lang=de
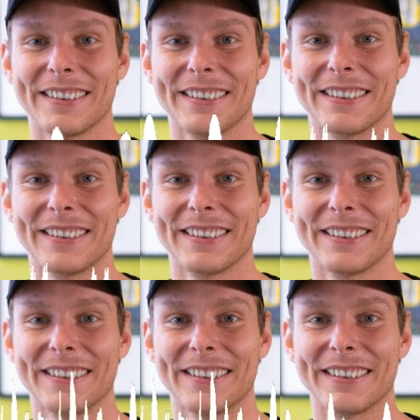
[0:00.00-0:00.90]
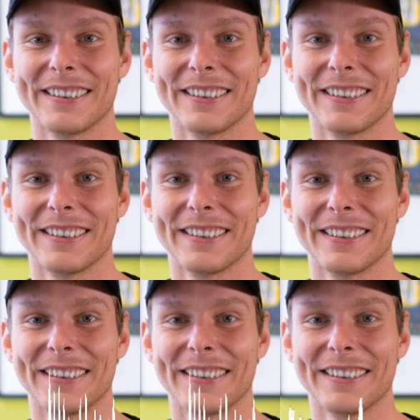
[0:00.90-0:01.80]
nur, nee, ich spiele Tennis.
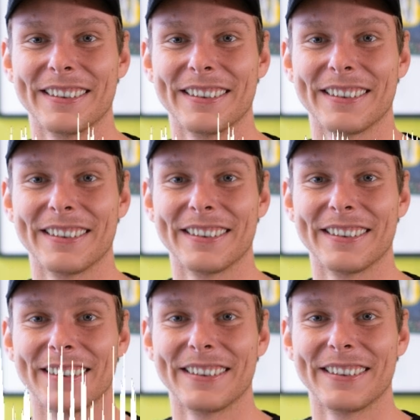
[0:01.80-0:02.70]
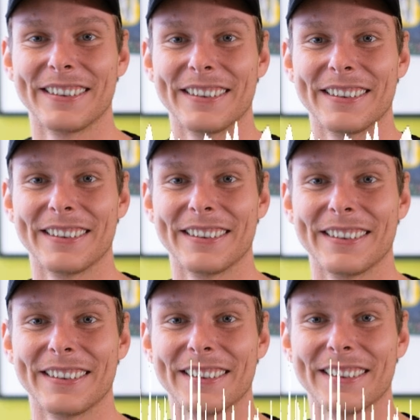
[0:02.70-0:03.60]
Aber ja, dann
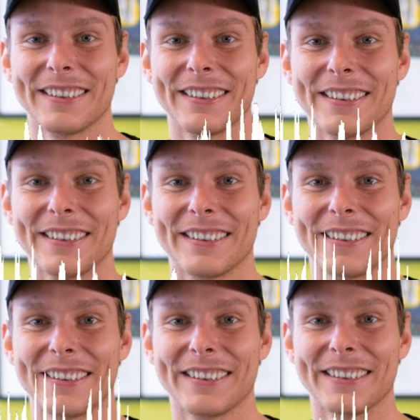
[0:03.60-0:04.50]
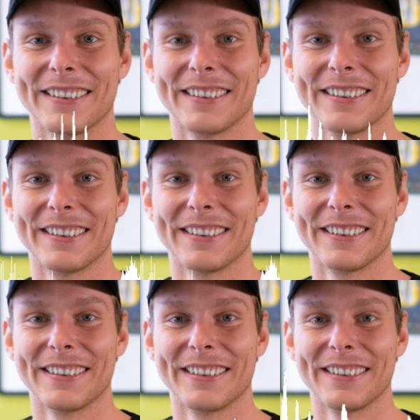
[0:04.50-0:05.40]
war der Schritt eben nicht weit, das auch mal
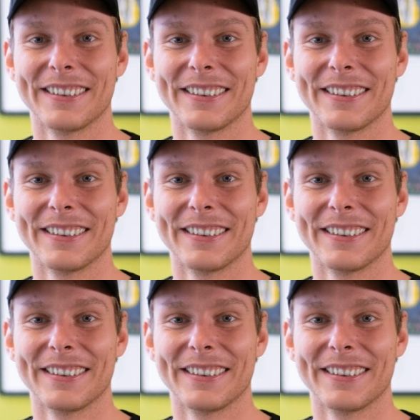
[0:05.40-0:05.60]
auszuprobieren.